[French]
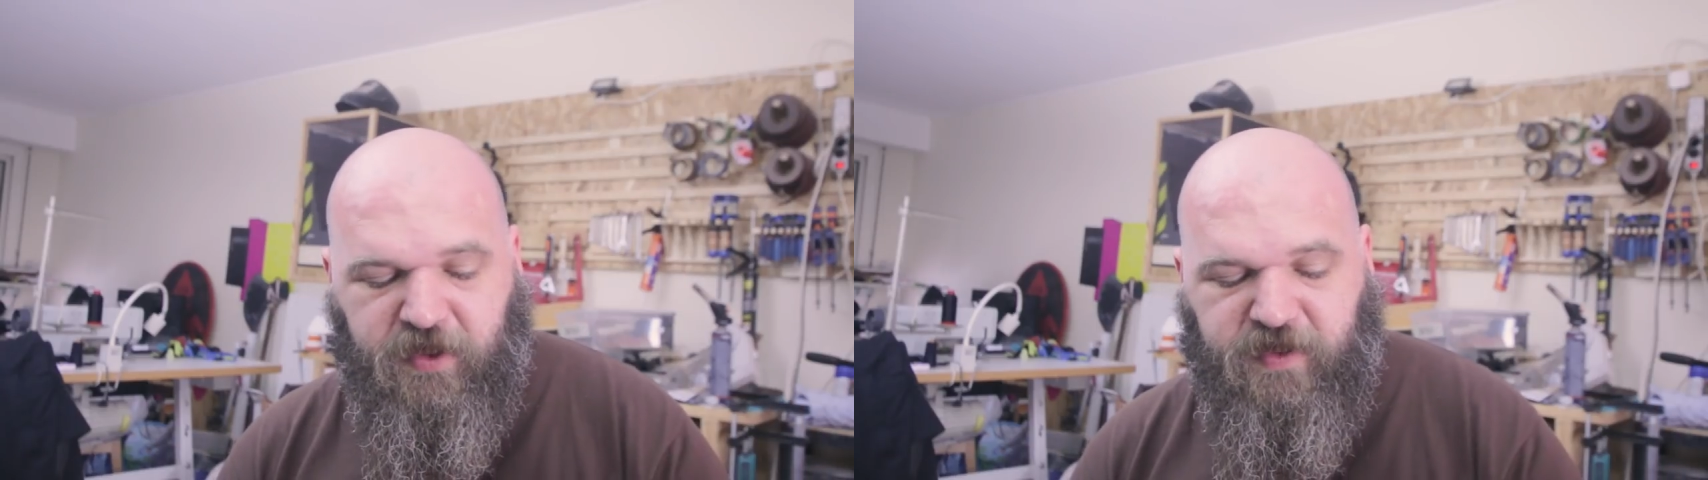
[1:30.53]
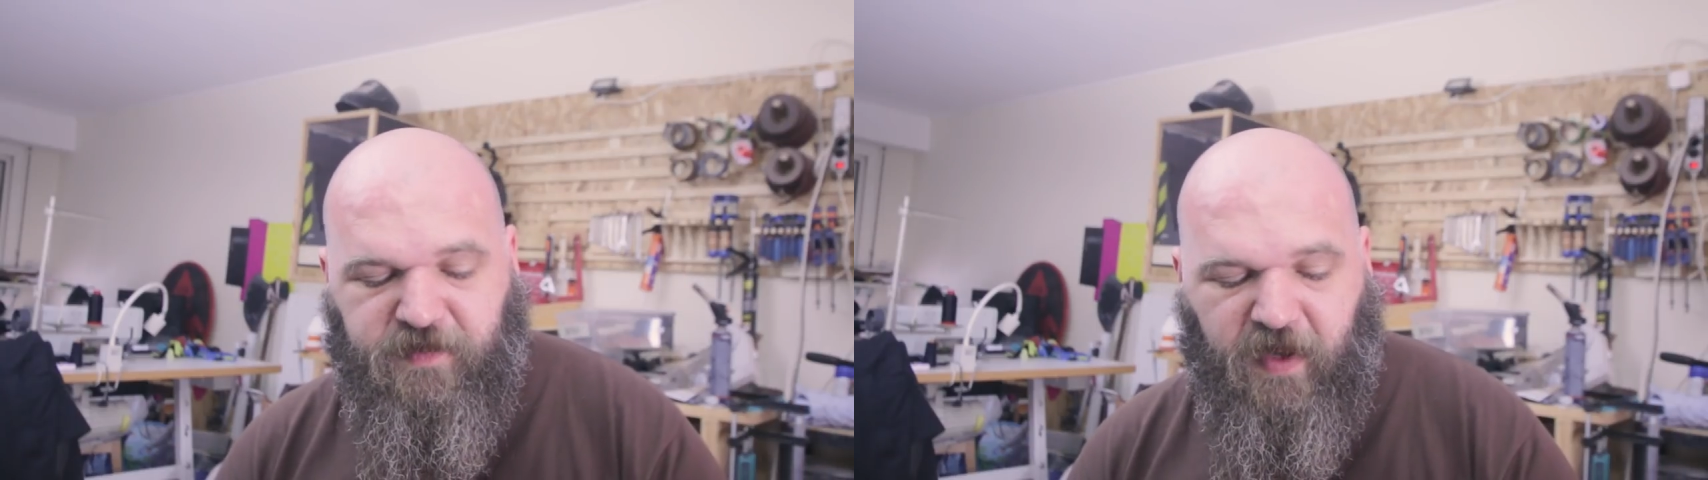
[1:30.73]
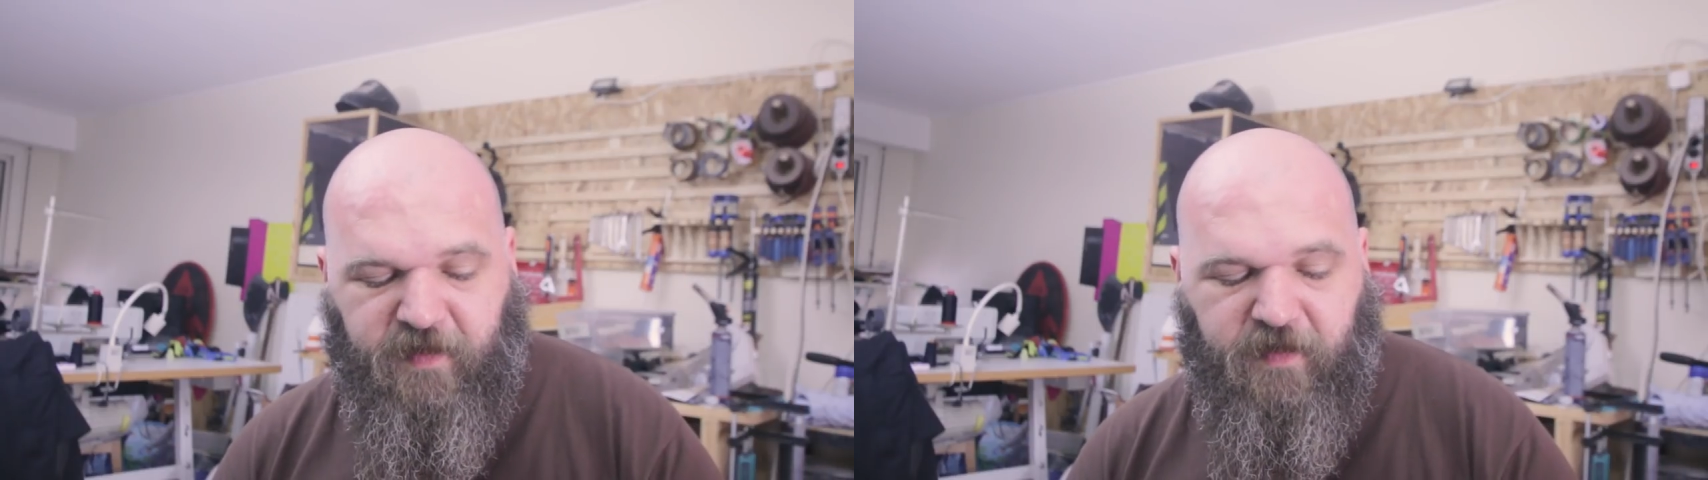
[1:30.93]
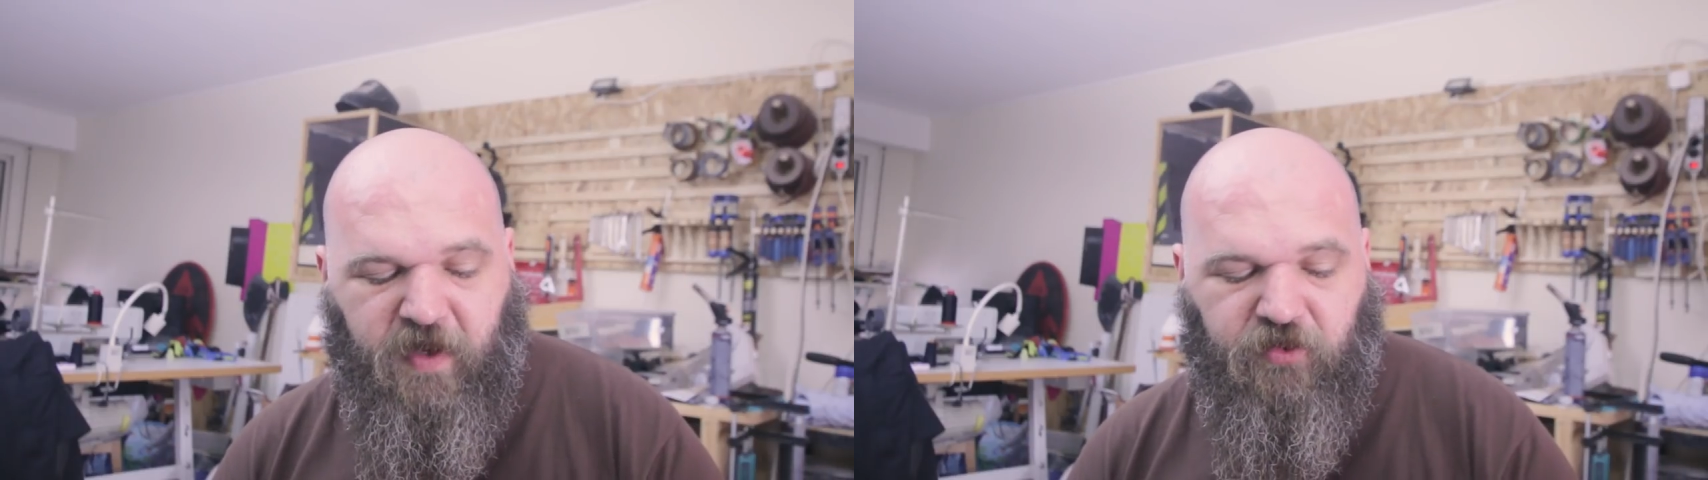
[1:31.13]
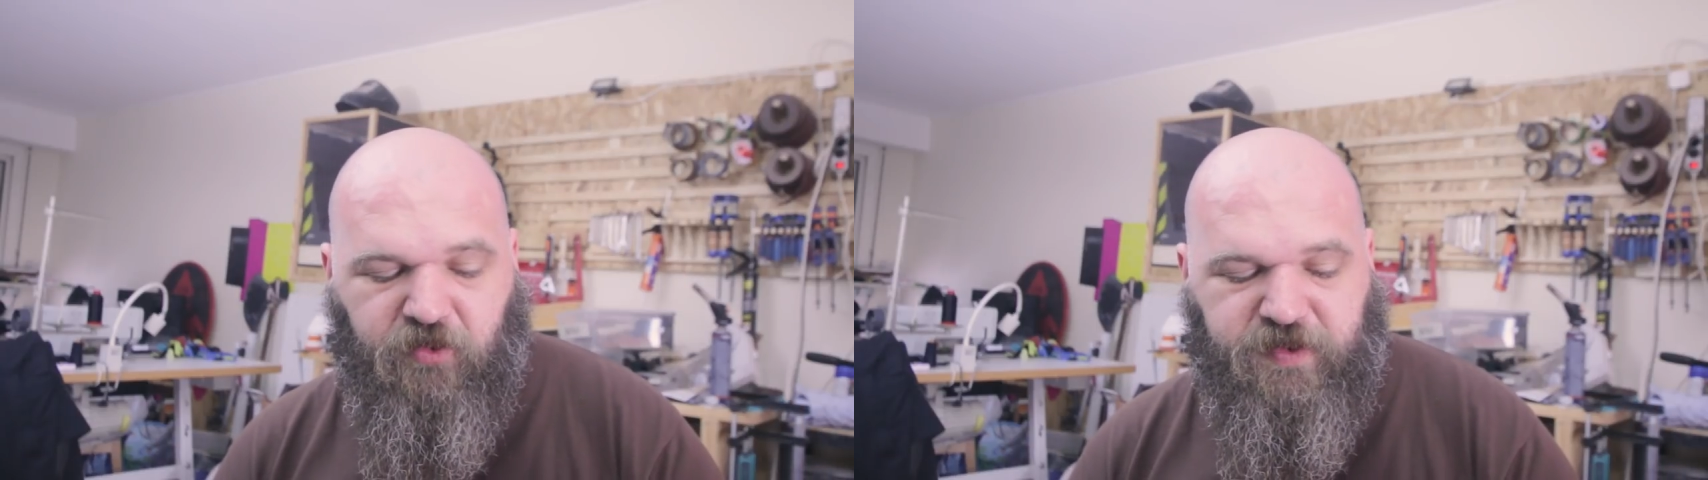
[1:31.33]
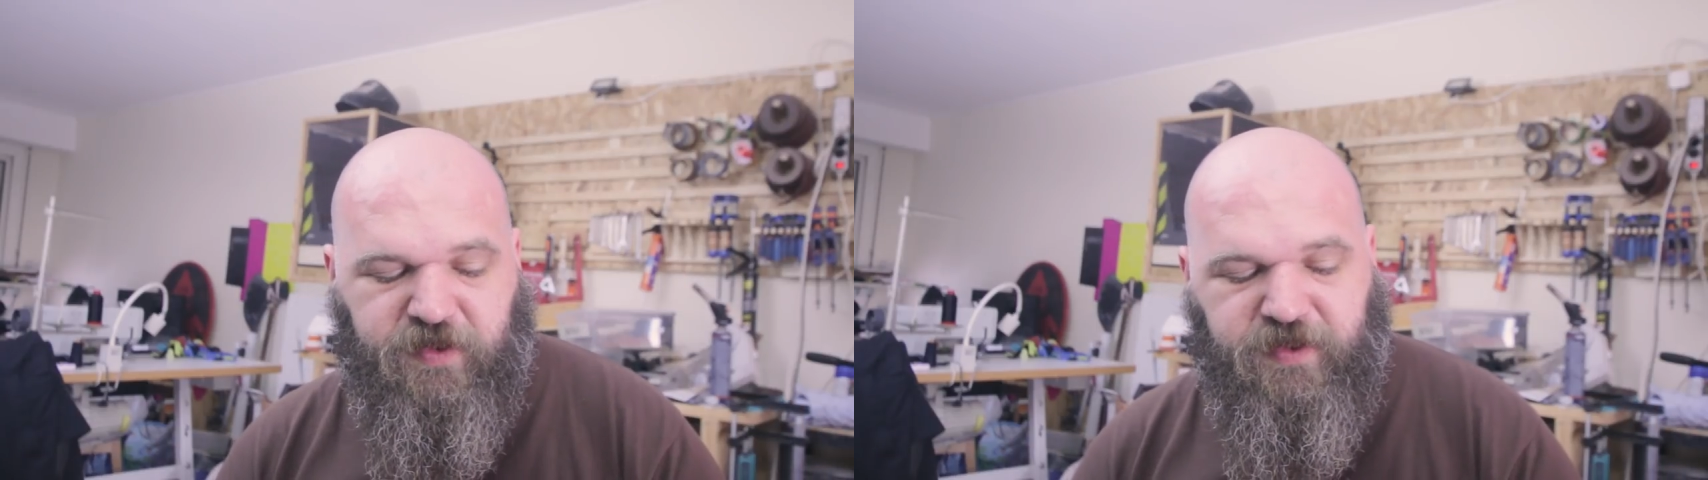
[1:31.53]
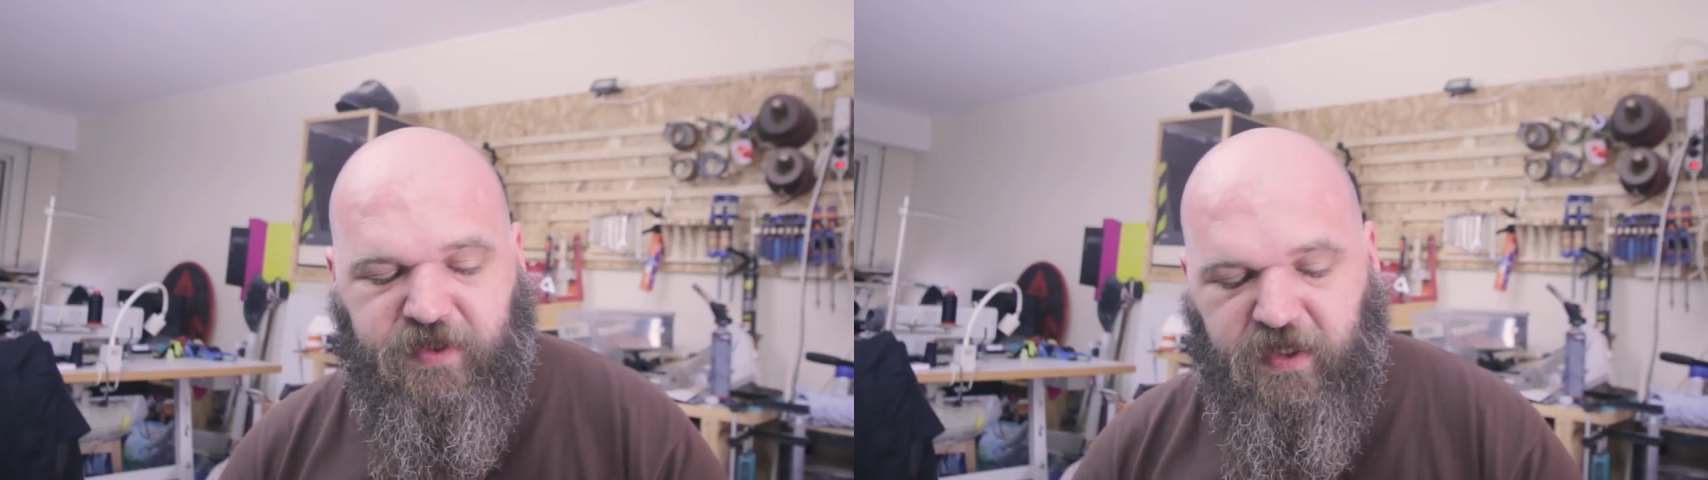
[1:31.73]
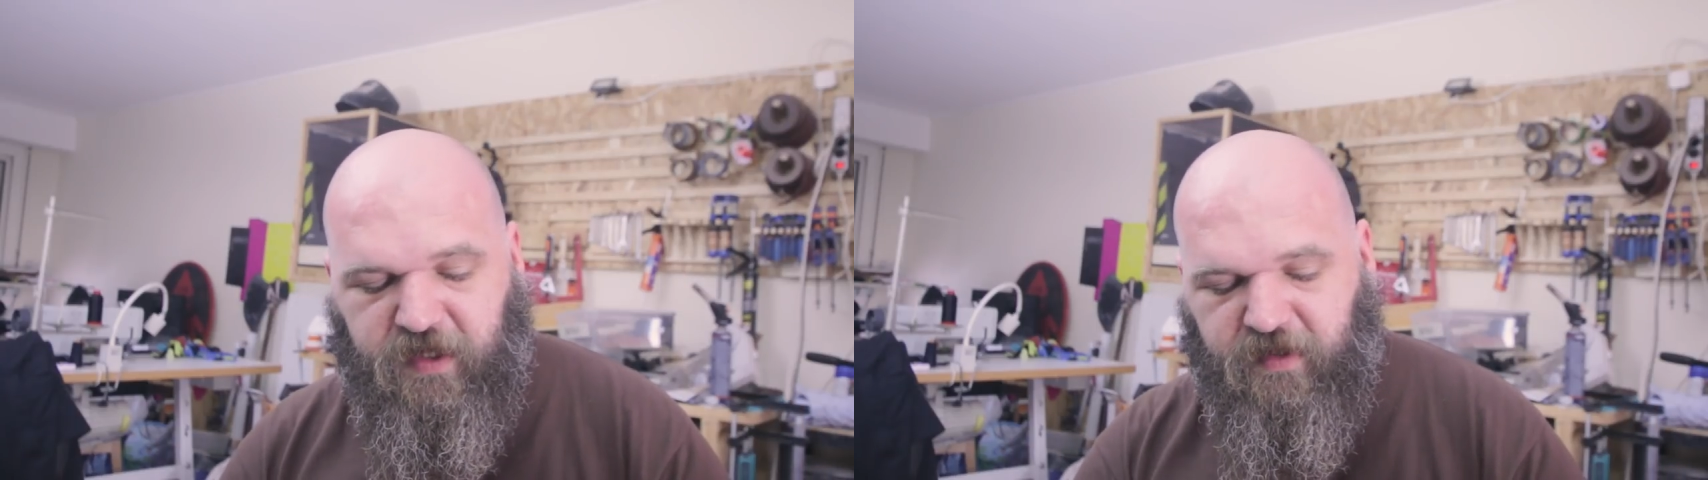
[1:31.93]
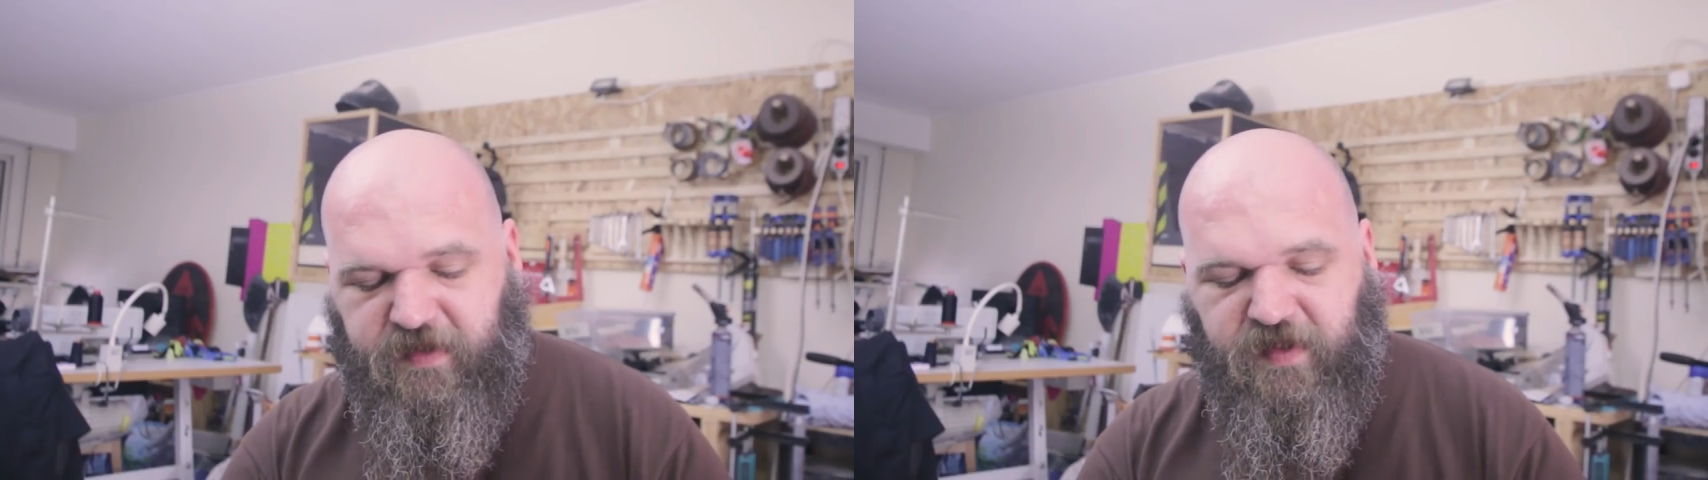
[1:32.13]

qui permet bah, de s'initier euh,